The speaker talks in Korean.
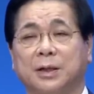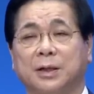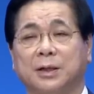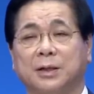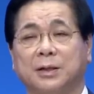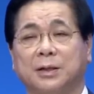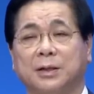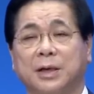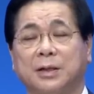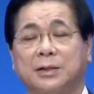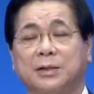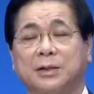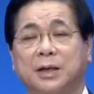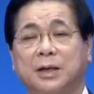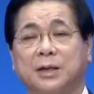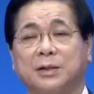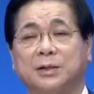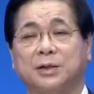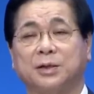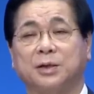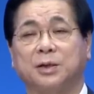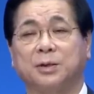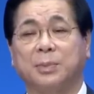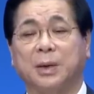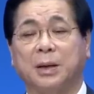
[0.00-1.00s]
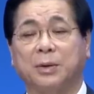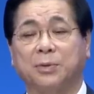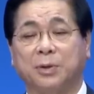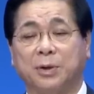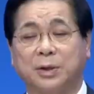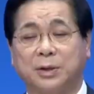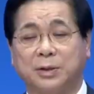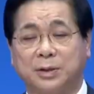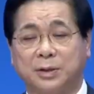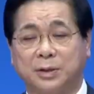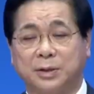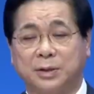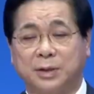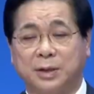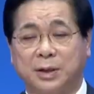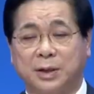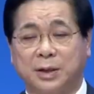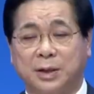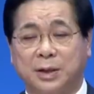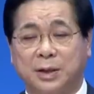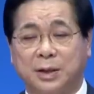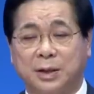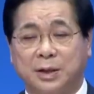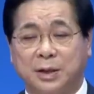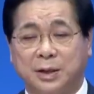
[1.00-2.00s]
대장직을 맡고 있던
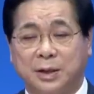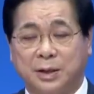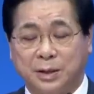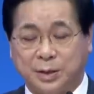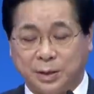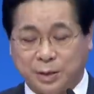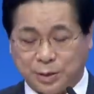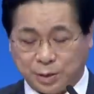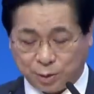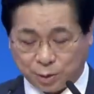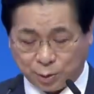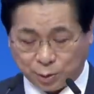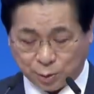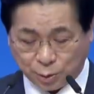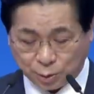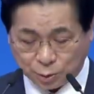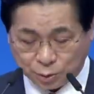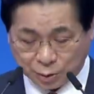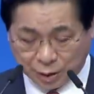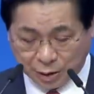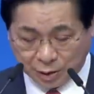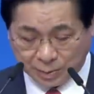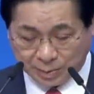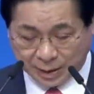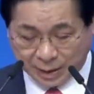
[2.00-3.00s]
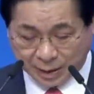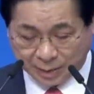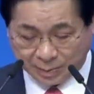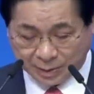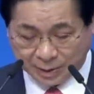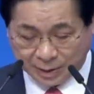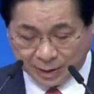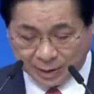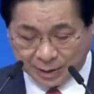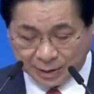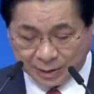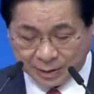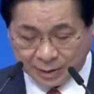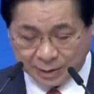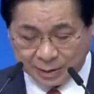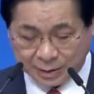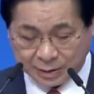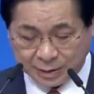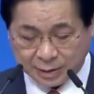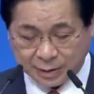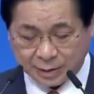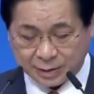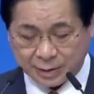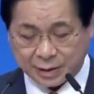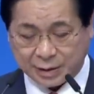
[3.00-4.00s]
요호사를 말합니다.
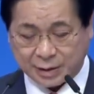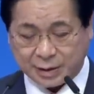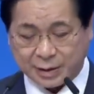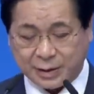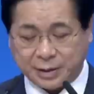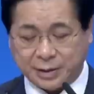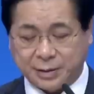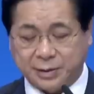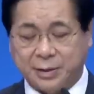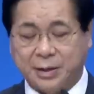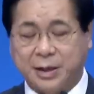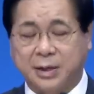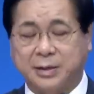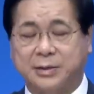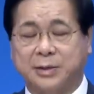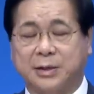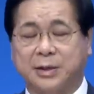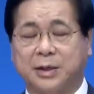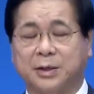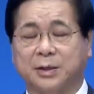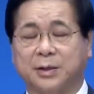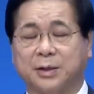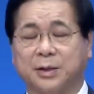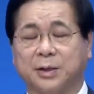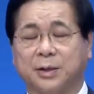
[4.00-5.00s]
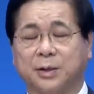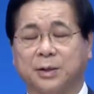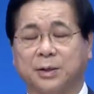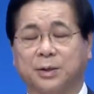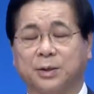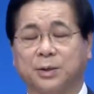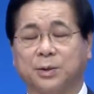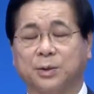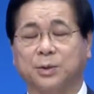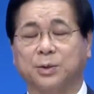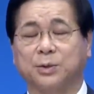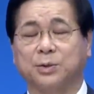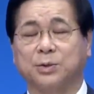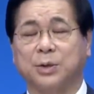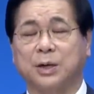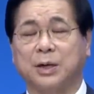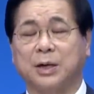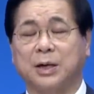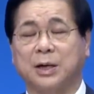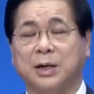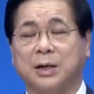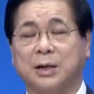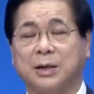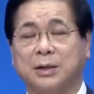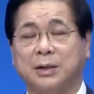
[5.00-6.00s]
그런데 이 대장
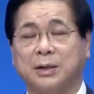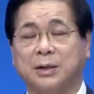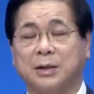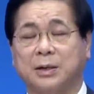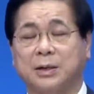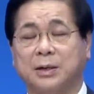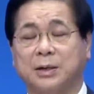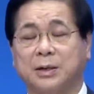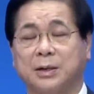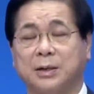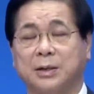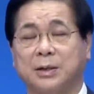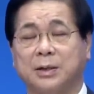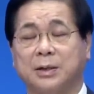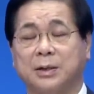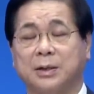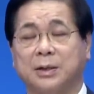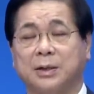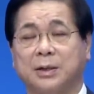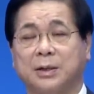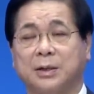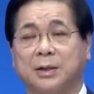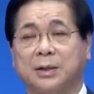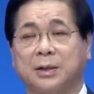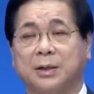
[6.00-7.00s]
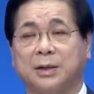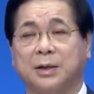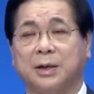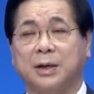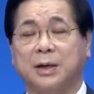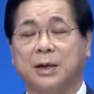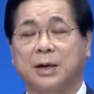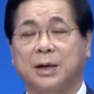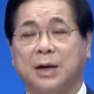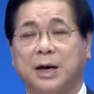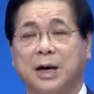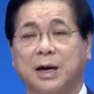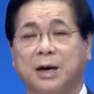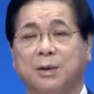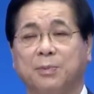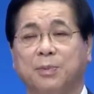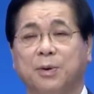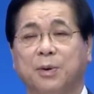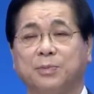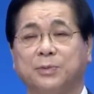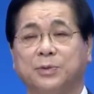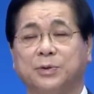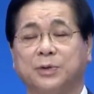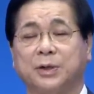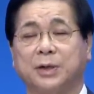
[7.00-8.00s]
요호사가 하늘
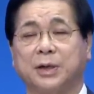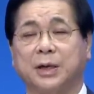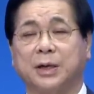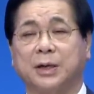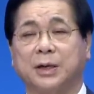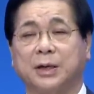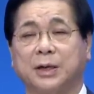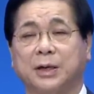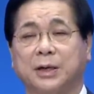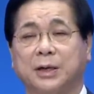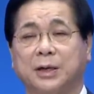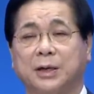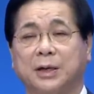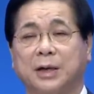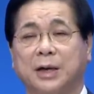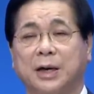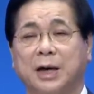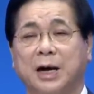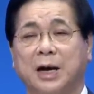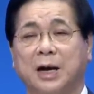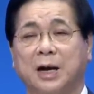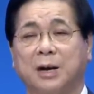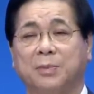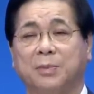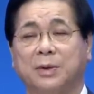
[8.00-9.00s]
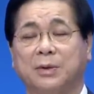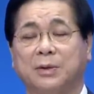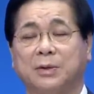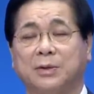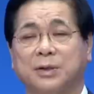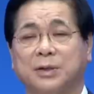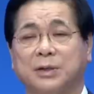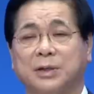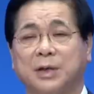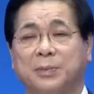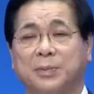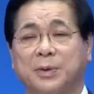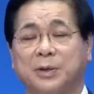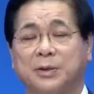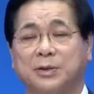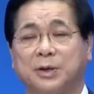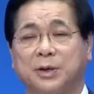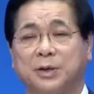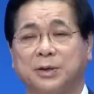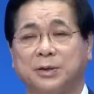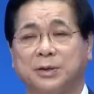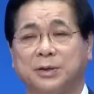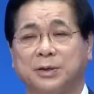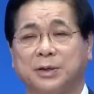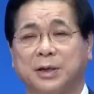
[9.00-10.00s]
법정에 하나님의 천사 앞에 서
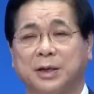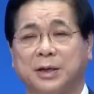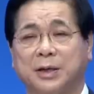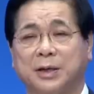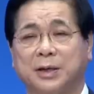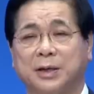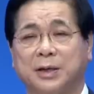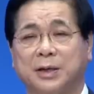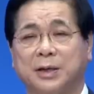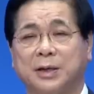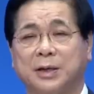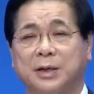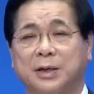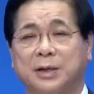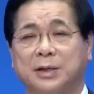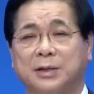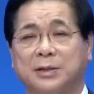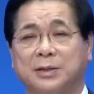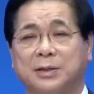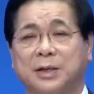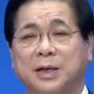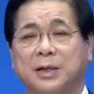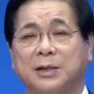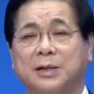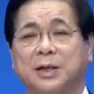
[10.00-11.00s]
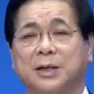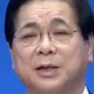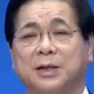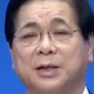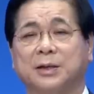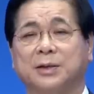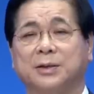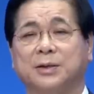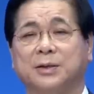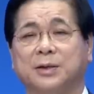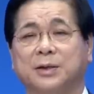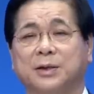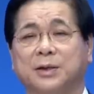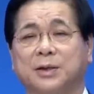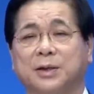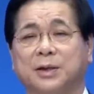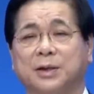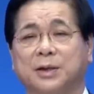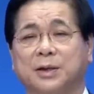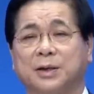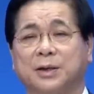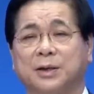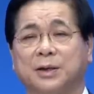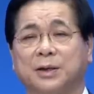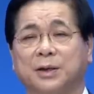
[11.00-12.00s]
있는데 사탄이
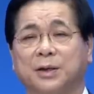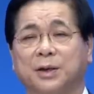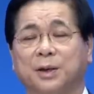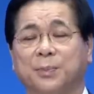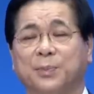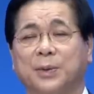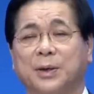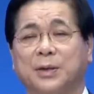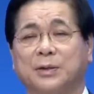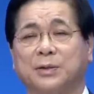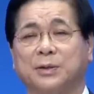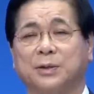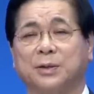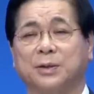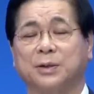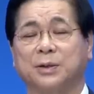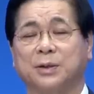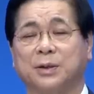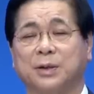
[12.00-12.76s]
그의 옆에서